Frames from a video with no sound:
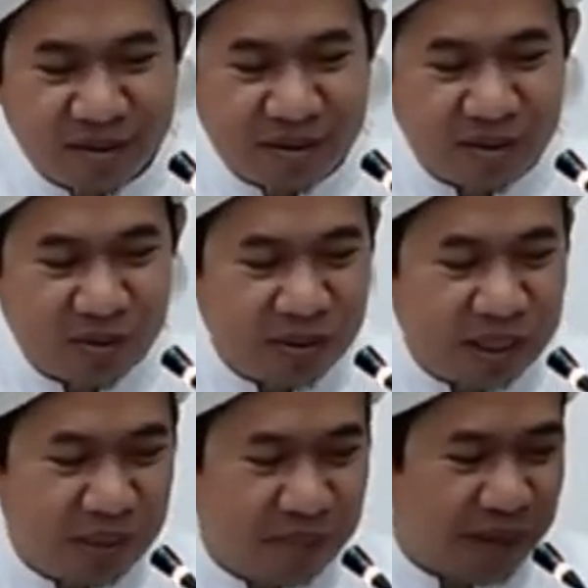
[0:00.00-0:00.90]
Waktu itu
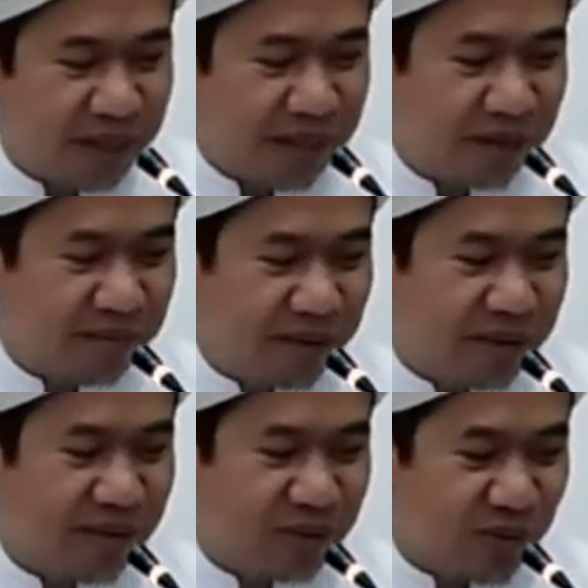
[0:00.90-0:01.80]
saya dipanggil
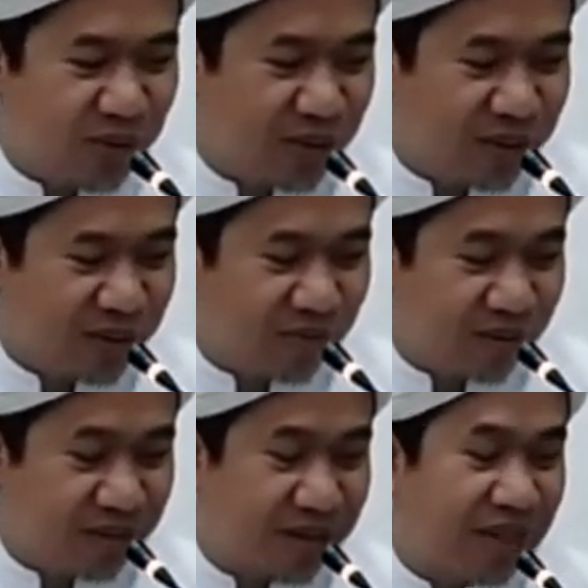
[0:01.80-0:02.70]
apa suruh
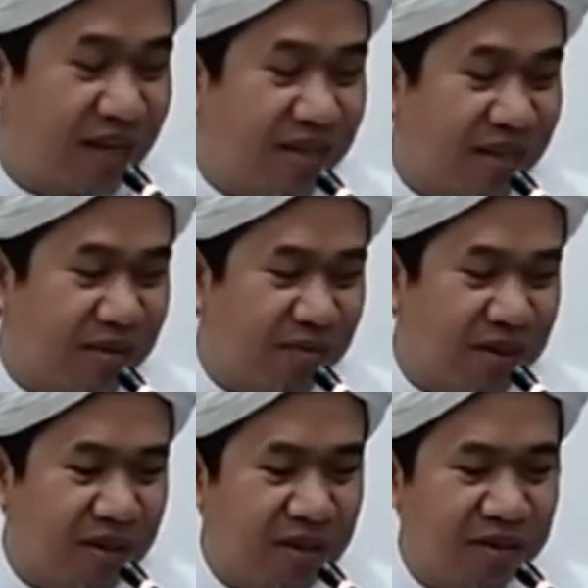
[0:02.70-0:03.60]
presentasi di
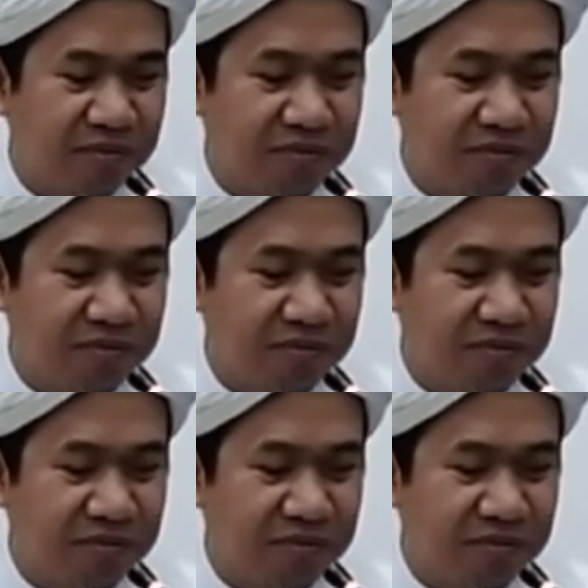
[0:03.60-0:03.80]
tempat dia.